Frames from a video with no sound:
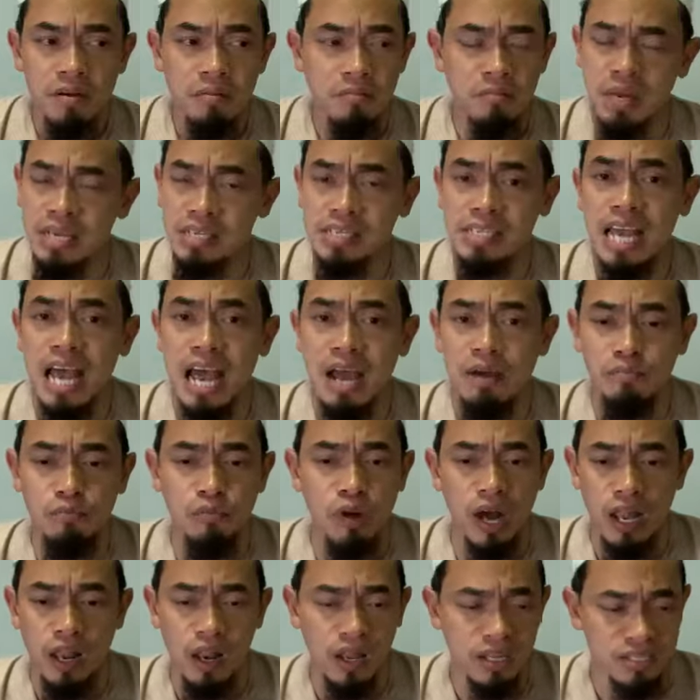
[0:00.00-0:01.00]
ไม่ทราบ
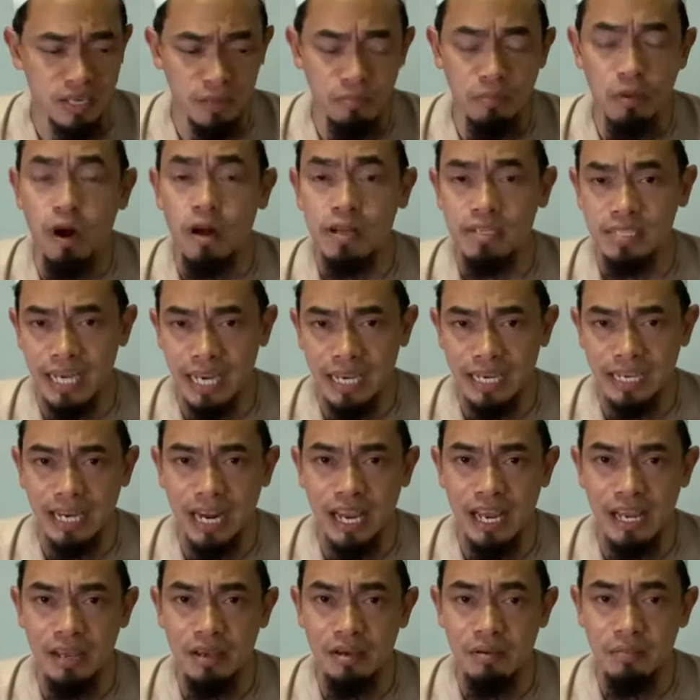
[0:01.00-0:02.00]
ว่าอัลลอฮ์จะพอใจใคร
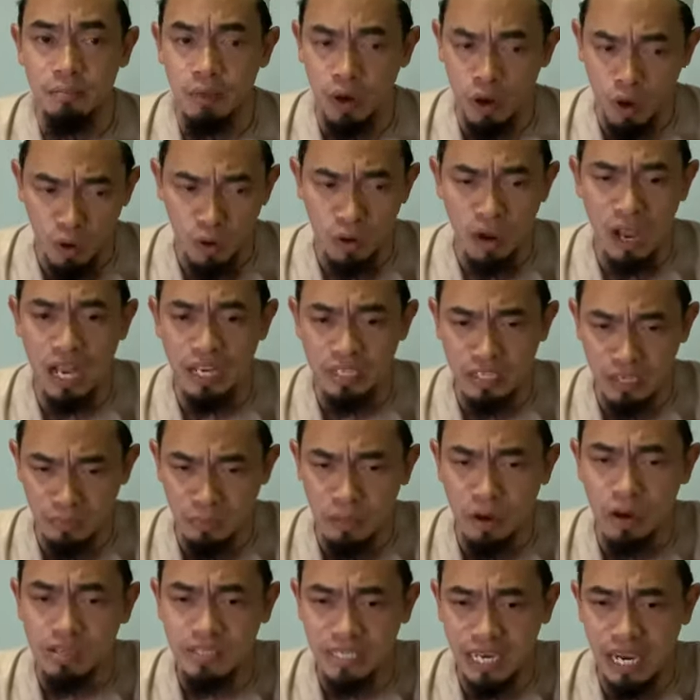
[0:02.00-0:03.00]
พระองค์อาจจะพ
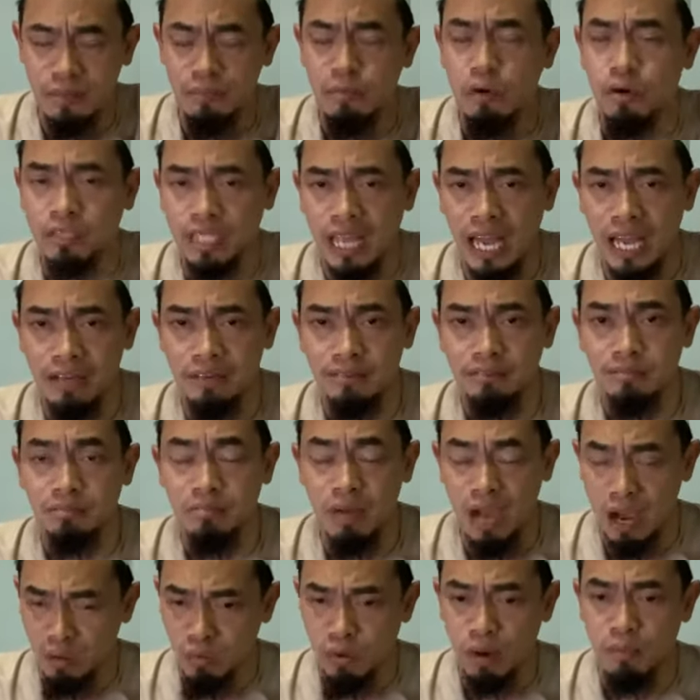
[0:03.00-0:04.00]
อใจพวกท่าน
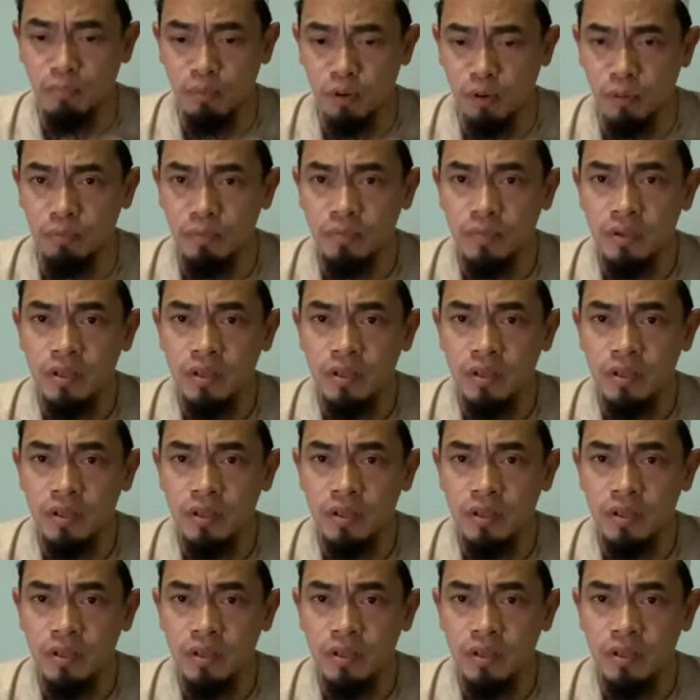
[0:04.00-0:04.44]
มากกว่าผม